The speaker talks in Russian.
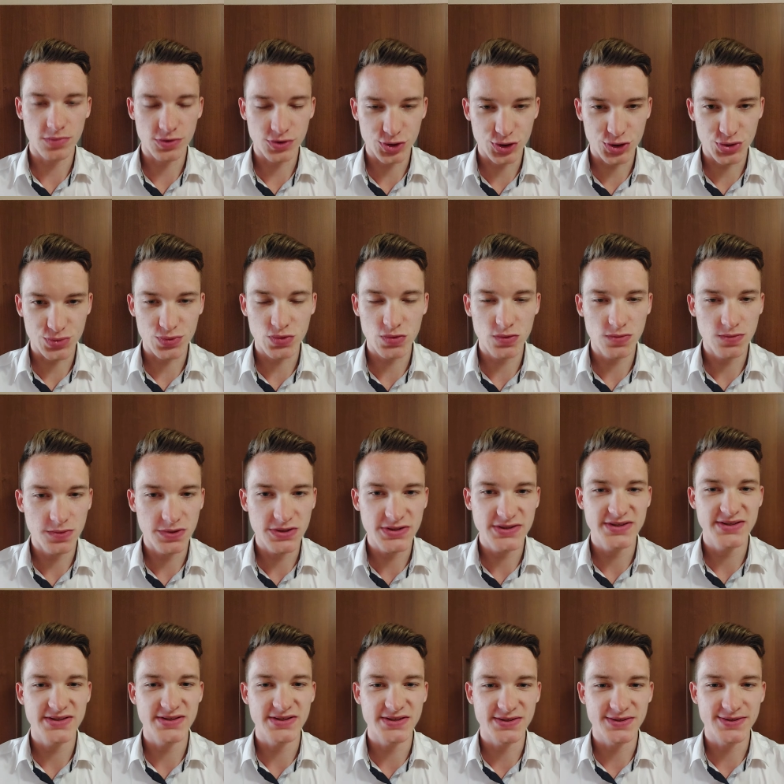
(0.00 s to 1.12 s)
почему
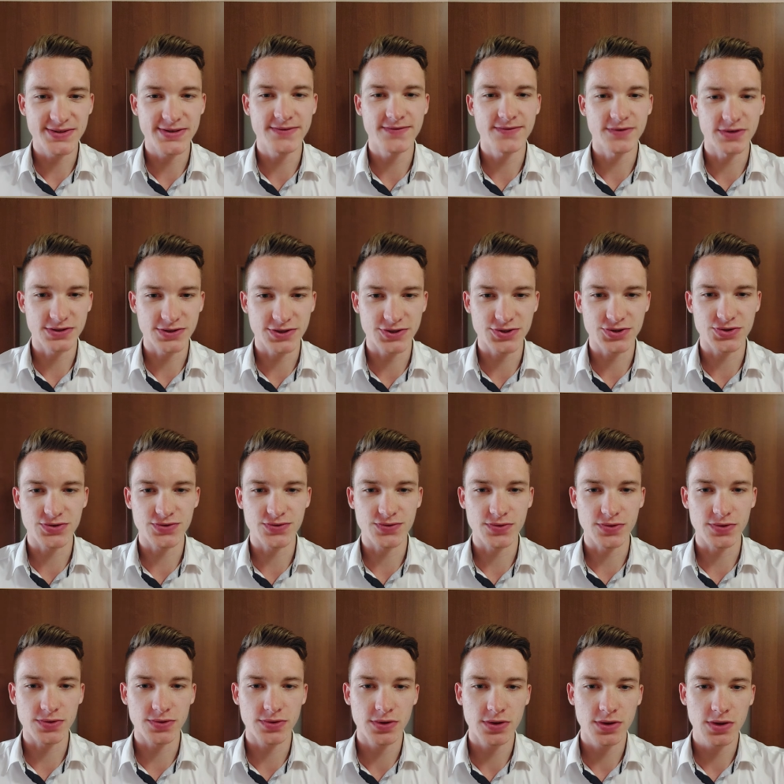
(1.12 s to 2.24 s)
бизнес-система Форсаж
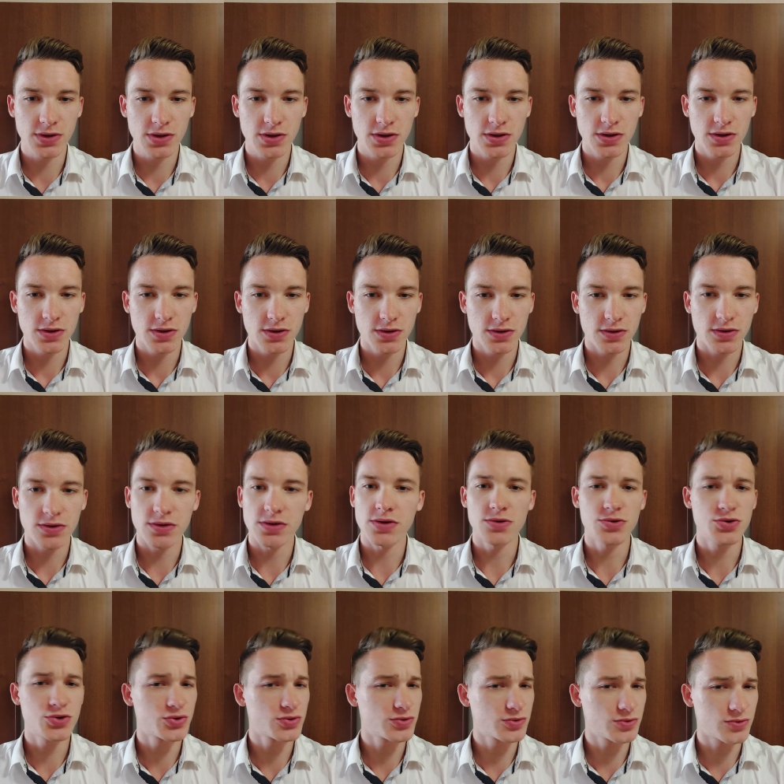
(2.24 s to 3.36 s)
Инфо?
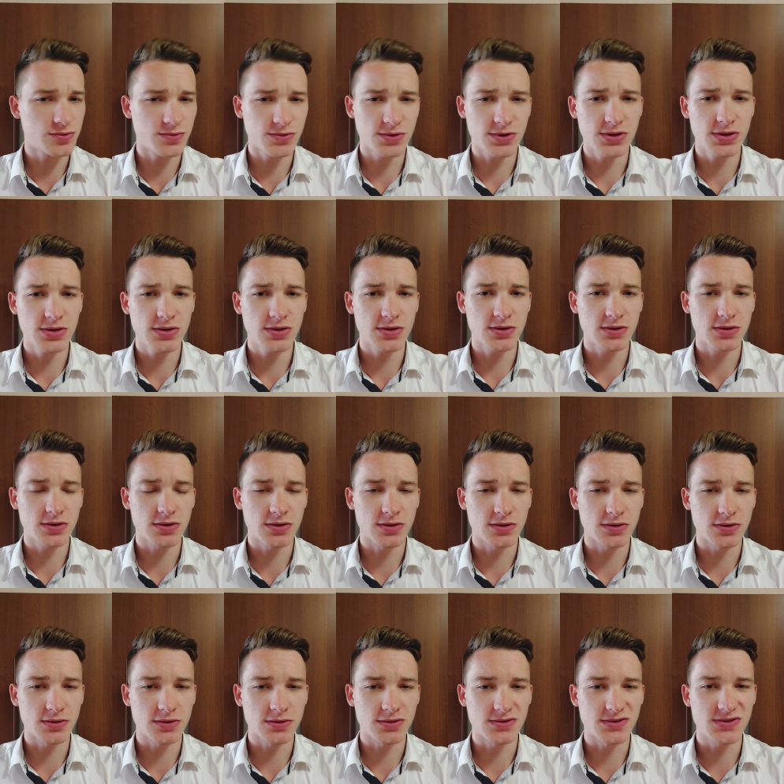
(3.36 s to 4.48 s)
Еще других
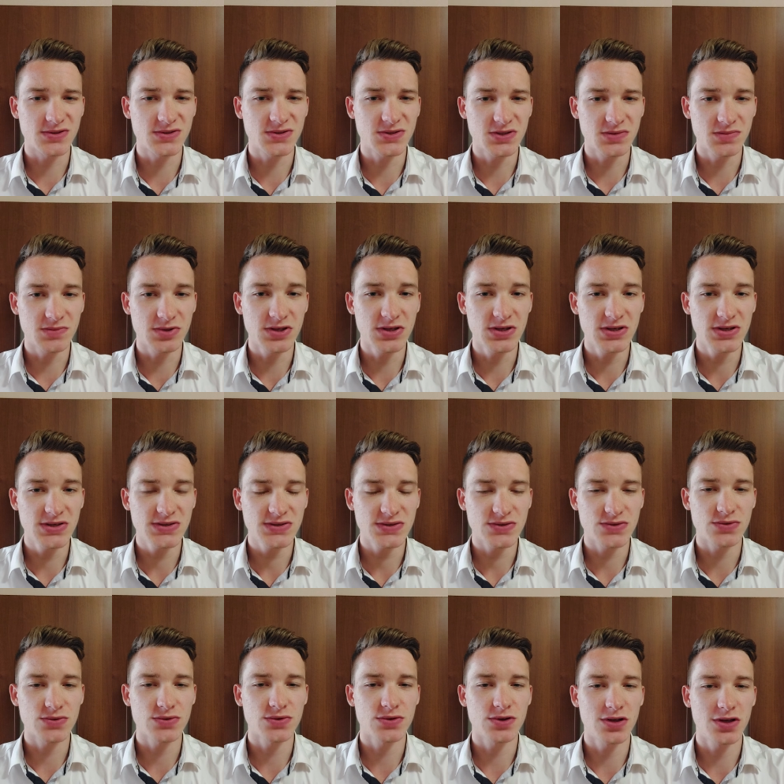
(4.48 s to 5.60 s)
э, систем есть,
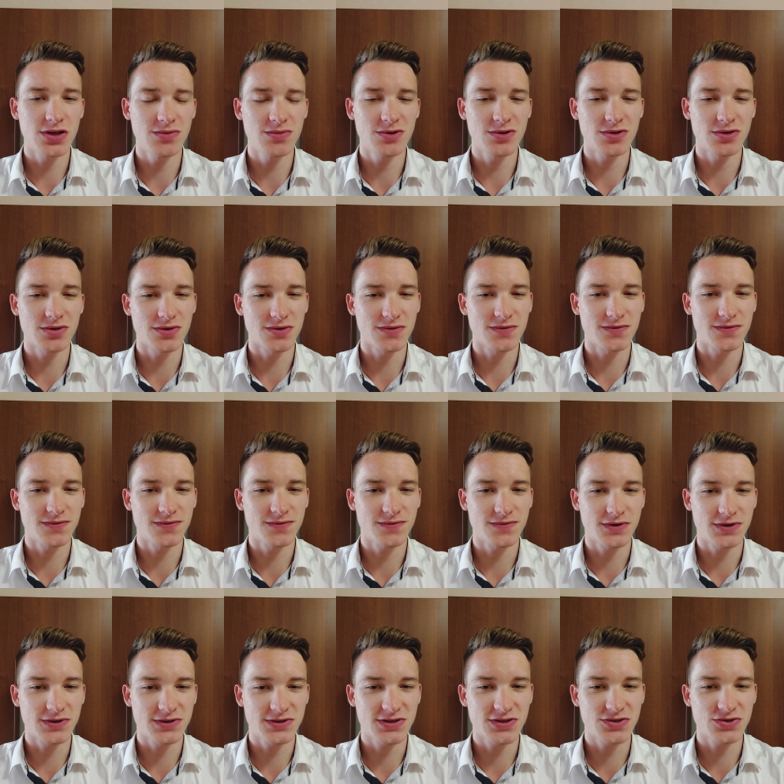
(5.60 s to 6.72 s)
но именно
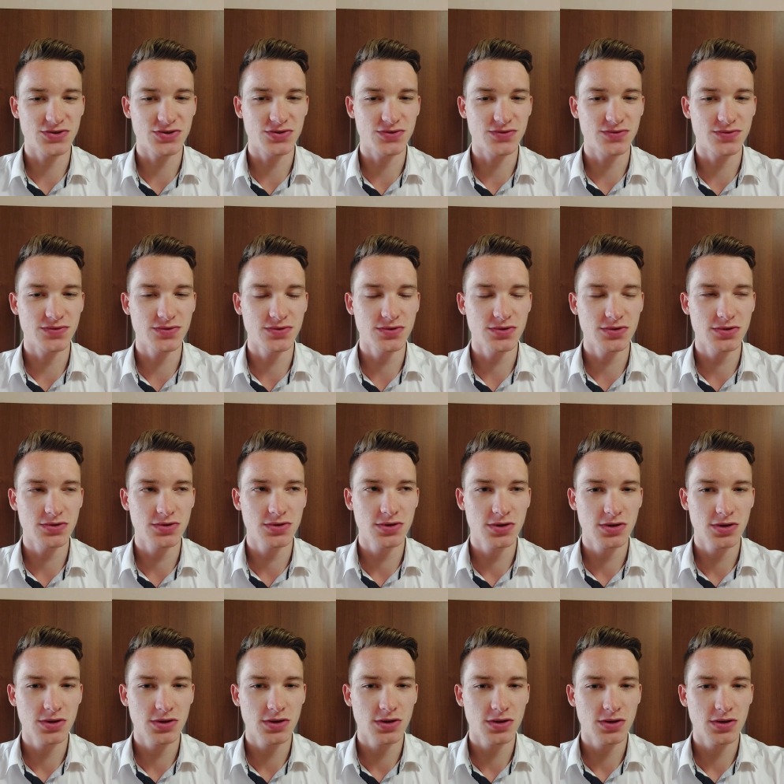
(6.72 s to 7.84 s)
Форсаж Инфо
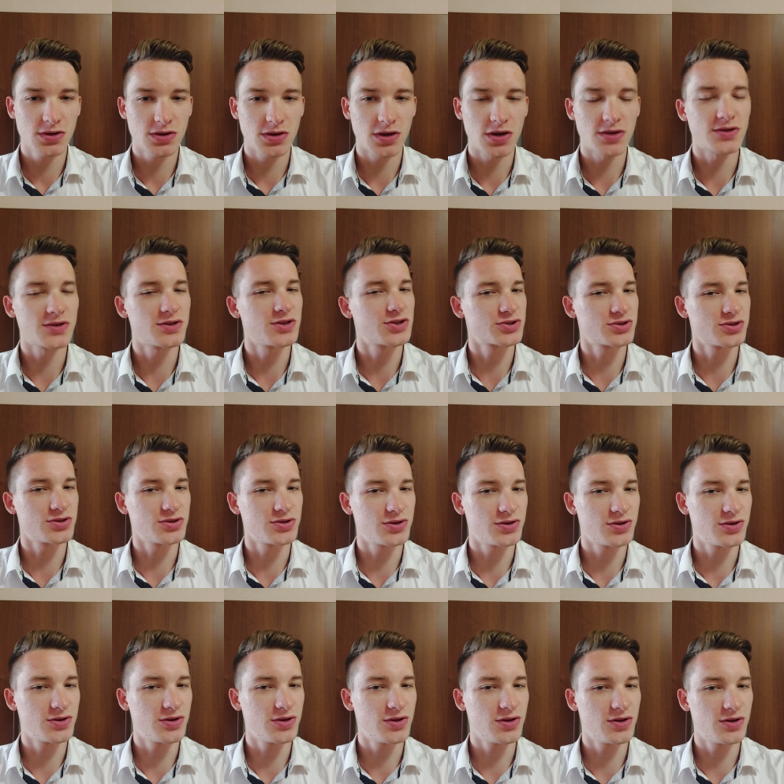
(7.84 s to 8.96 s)
это даже
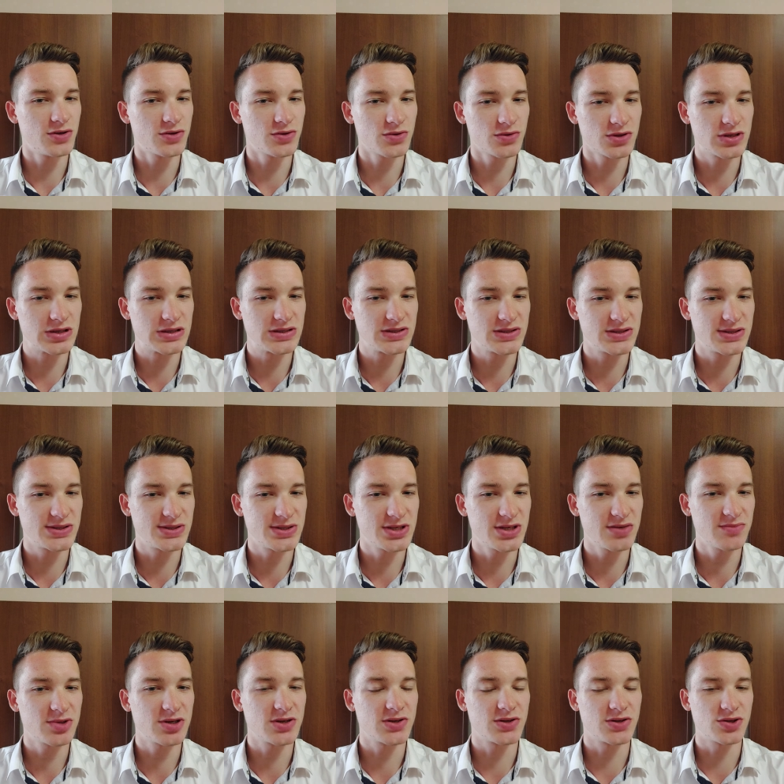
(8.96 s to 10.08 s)
и не только
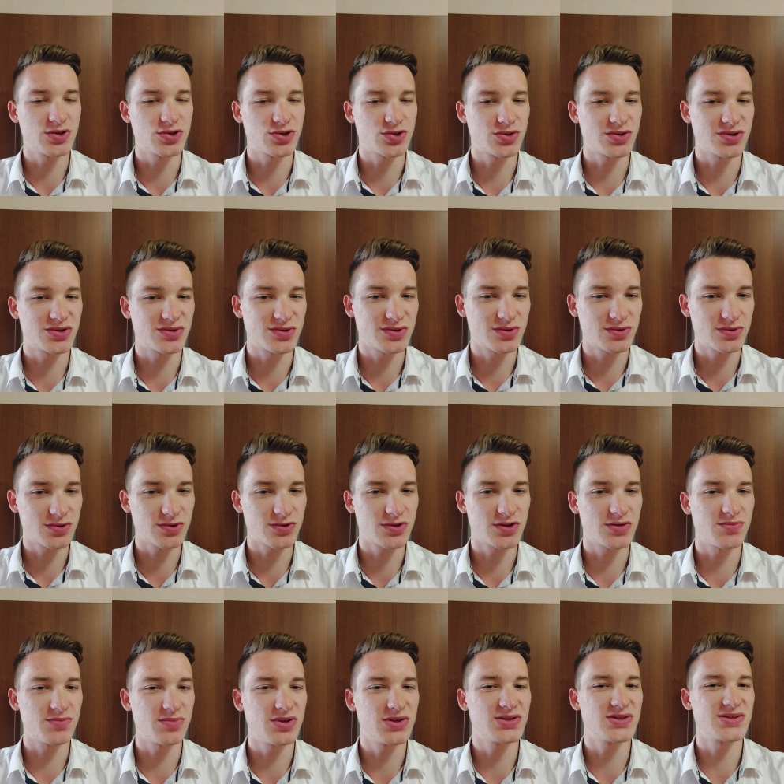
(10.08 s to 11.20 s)
система, это еще и своего рода
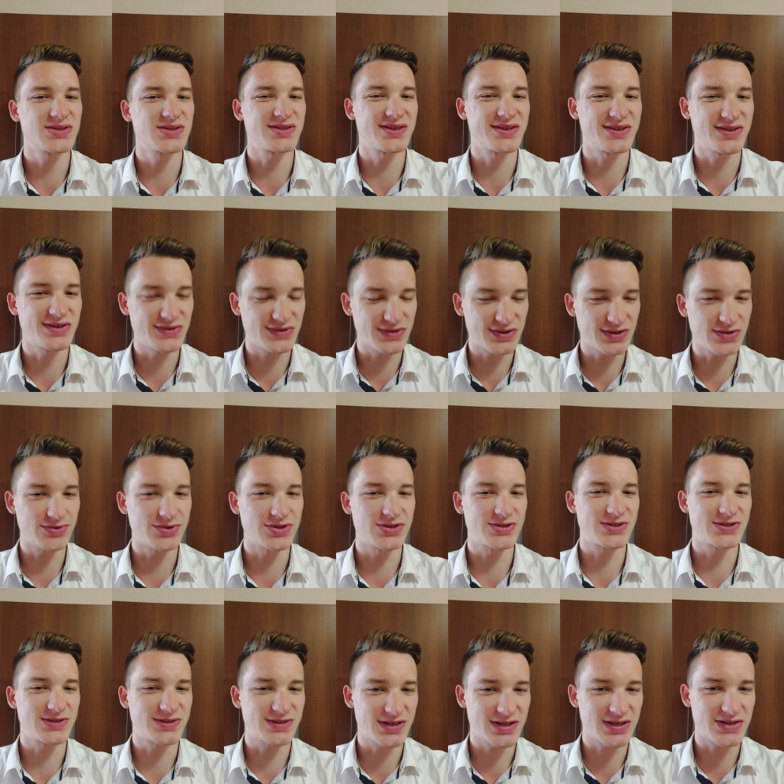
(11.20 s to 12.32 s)
бизнес-ориентированная
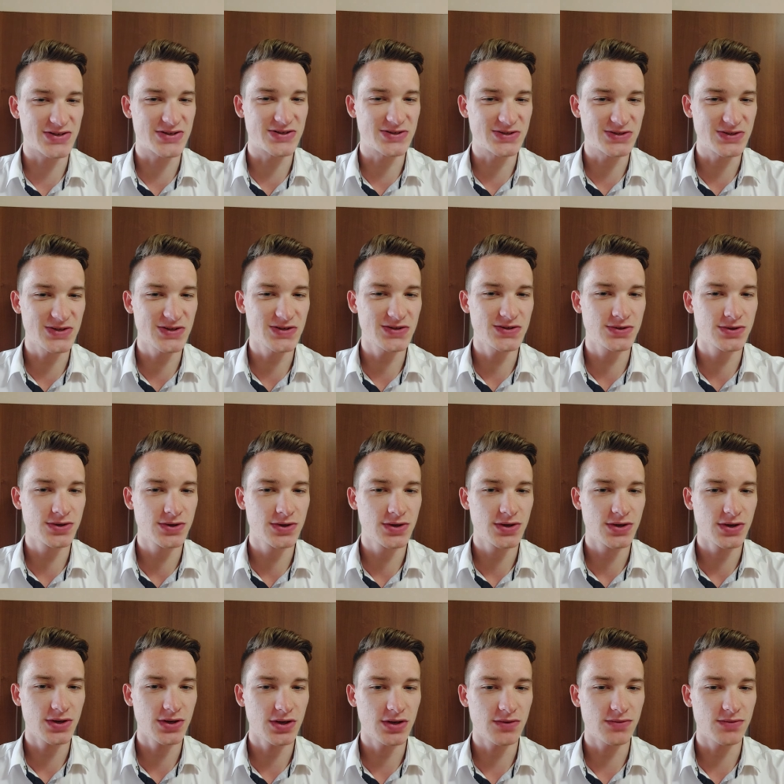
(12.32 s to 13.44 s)
социальная сеть.
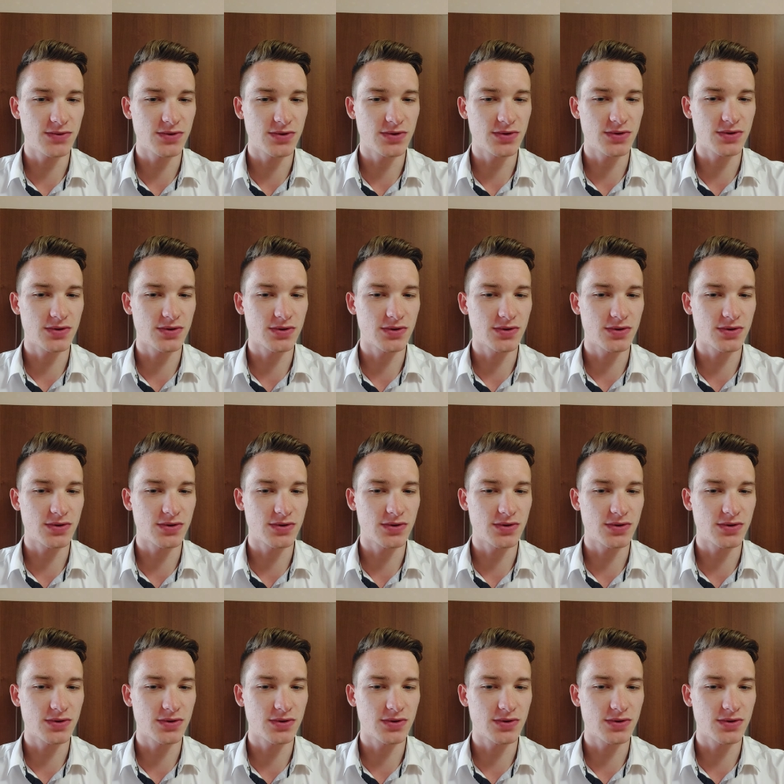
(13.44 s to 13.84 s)
И вот,